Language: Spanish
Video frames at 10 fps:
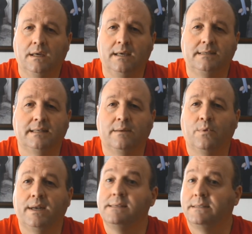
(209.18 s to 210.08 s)
y se te
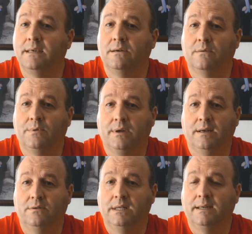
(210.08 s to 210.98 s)
mueren 5 porque
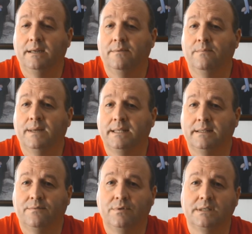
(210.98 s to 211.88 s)
no tienen
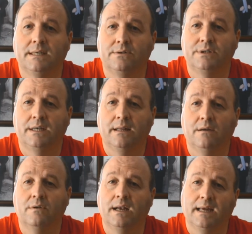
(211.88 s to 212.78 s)
bastante fuerza el oxigenador,
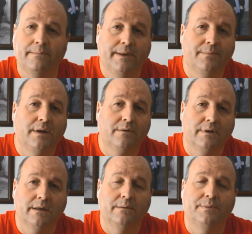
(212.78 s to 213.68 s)
aunque le cambiemos el
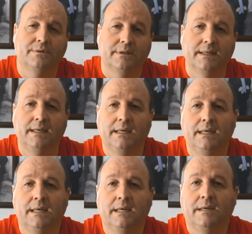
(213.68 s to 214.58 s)
agua cada 2 por 3
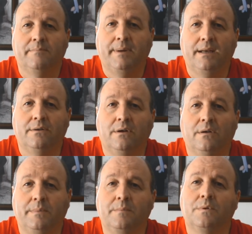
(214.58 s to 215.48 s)
pero no es
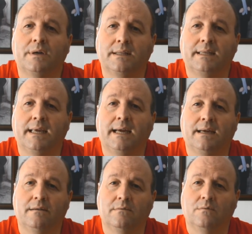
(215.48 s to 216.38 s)
lo mismo que
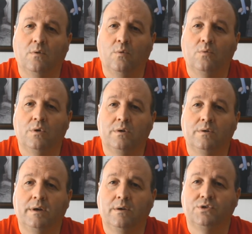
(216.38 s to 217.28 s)
tengan
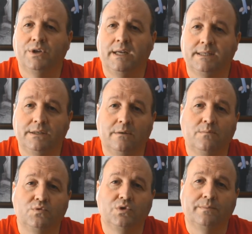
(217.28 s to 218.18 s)
una oxigenación
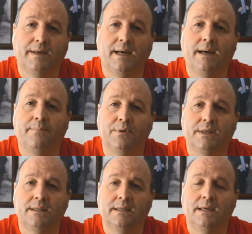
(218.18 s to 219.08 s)
mucho más
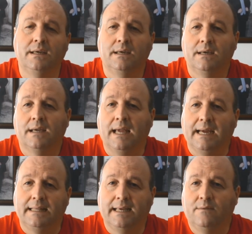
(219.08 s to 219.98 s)
potente que
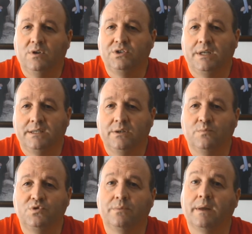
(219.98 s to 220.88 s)
que tengan una oxigenación
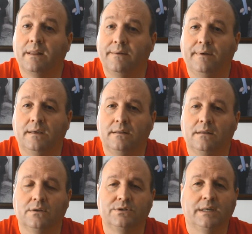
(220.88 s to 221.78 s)
mucho más débil.
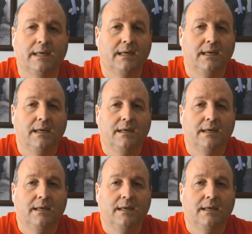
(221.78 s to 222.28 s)
Entonces,